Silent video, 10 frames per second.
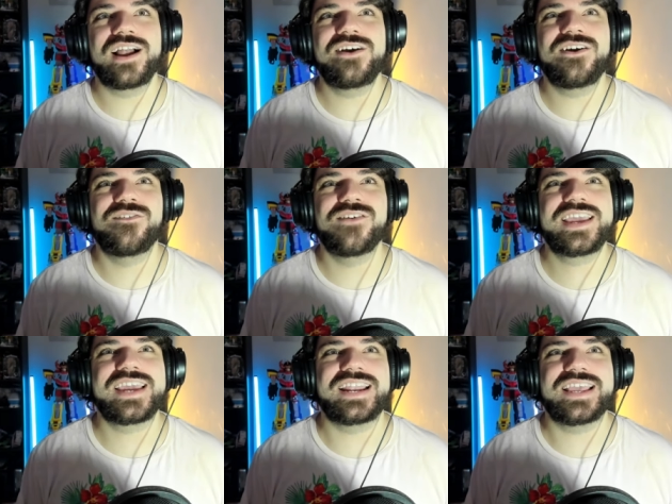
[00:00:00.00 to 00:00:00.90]
algo muy
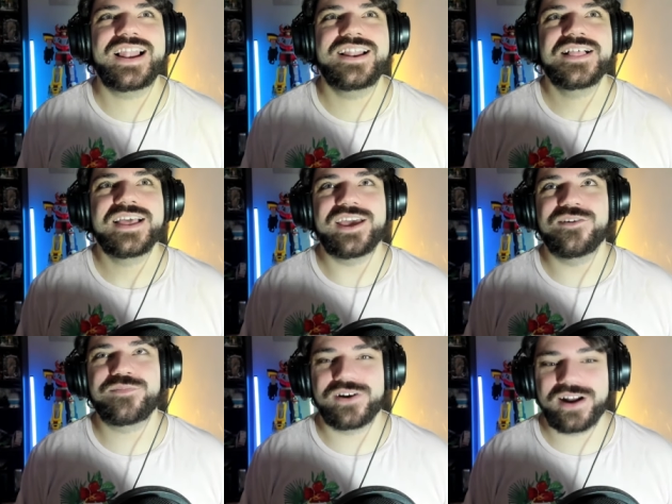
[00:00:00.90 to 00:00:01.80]
genial en
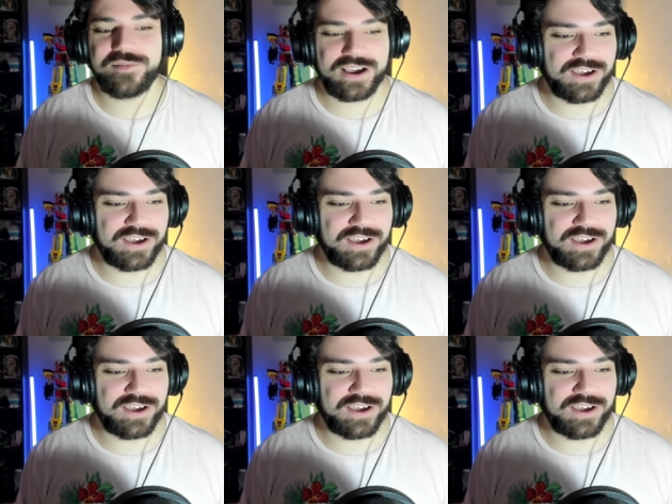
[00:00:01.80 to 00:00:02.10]
un programa,